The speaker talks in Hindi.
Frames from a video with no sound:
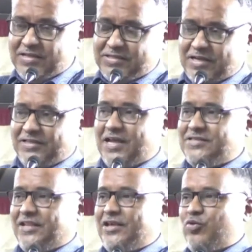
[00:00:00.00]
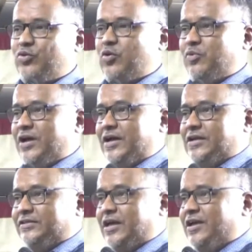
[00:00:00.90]
सनद हासिल की है उनको बुलाया
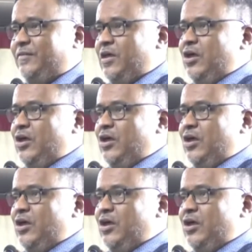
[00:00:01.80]
जाता है